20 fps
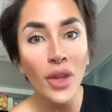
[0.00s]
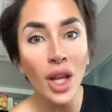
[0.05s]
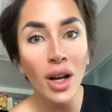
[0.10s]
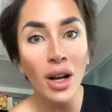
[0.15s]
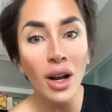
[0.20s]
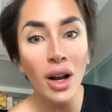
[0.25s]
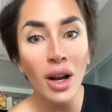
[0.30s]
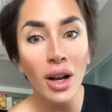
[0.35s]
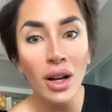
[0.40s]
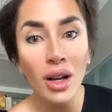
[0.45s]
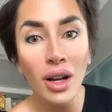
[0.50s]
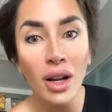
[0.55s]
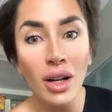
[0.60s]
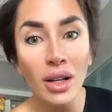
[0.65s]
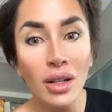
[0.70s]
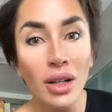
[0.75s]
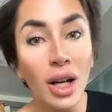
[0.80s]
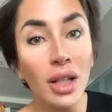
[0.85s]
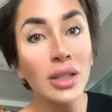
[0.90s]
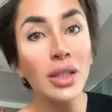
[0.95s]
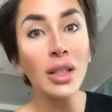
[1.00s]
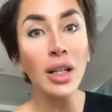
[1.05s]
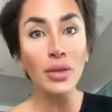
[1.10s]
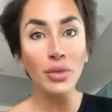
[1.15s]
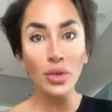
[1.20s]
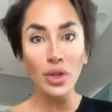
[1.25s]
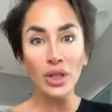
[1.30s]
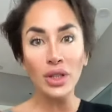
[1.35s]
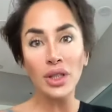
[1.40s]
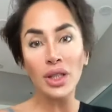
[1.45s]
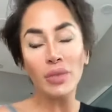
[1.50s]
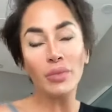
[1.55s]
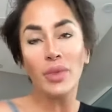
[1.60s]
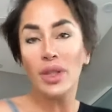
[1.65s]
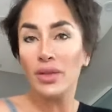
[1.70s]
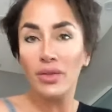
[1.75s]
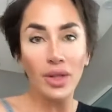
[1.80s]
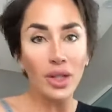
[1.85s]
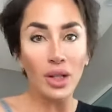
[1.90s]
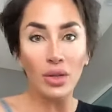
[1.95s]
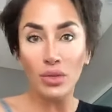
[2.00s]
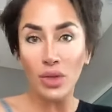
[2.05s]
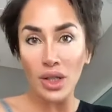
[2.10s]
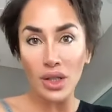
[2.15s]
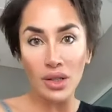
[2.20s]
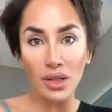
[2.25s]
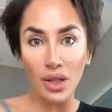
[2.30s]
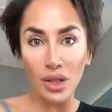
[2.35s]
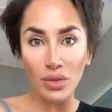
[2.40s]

а, как таковой темы эфира у нас